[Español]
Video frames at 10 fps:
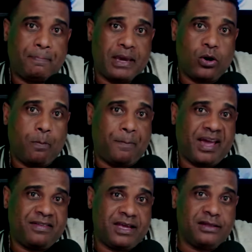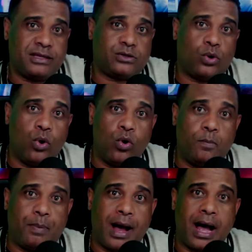Pero pedir
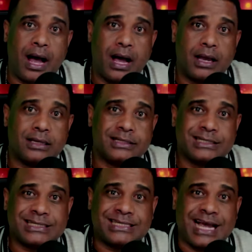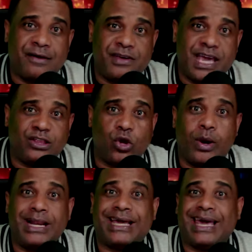disculpas
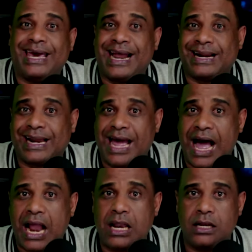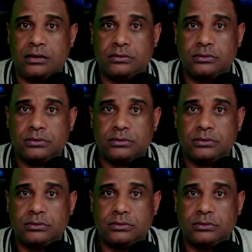sabiendo él que era real,